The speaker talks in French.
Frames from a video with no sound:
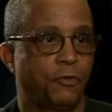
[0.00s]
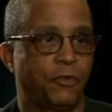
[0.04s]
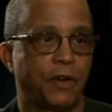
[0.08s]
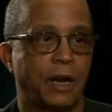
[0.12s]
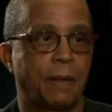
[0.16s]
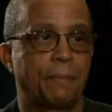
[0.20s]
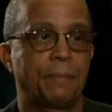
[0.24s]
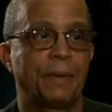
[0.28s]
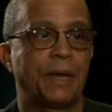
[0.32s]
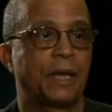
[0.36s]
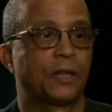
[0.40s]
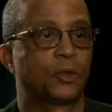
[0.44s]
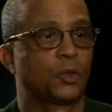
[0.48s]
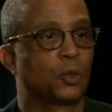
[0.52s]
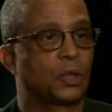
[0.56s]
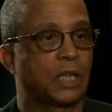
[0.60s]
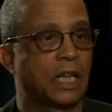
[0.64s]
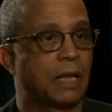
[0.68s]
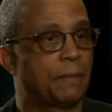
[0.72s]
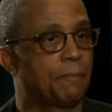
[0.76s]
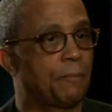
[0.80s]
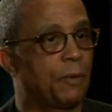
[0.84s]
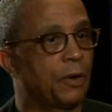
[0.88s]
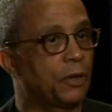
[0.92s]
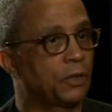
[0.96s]
Vous frappez à toutes
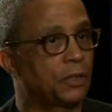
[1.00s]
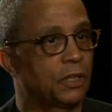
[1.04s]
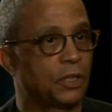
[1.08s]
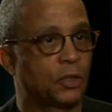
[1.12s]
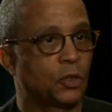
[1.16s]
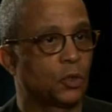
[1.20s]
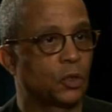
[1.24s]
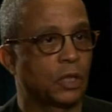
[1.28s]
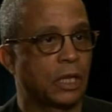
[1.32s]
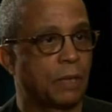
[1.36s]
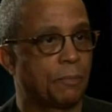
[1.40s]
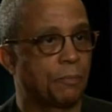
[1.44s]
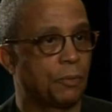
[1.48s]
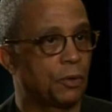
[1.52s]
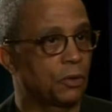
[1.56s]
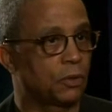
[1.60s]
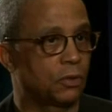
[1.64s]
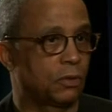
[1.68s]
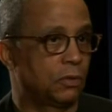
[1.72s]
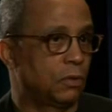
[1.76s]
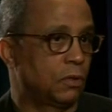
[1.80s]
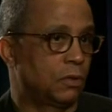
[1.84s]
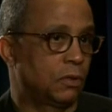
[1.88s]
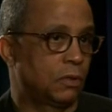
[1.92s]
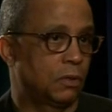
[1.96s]
les portes et toutes les portes
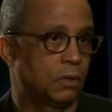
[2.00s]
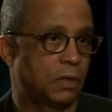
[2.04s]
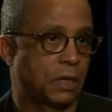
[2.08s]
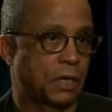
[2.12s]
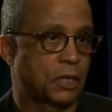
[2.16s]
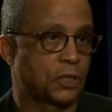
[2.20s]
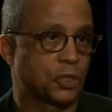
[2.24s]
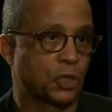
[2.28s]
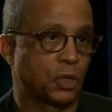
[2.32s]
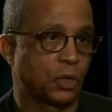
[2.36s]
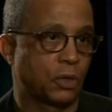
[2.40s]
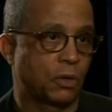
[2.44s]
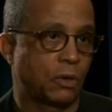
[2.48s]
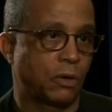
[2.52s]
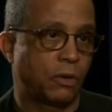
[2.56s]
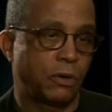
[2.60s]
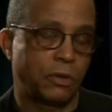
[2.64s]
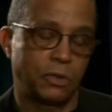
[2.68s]
se sont fermées.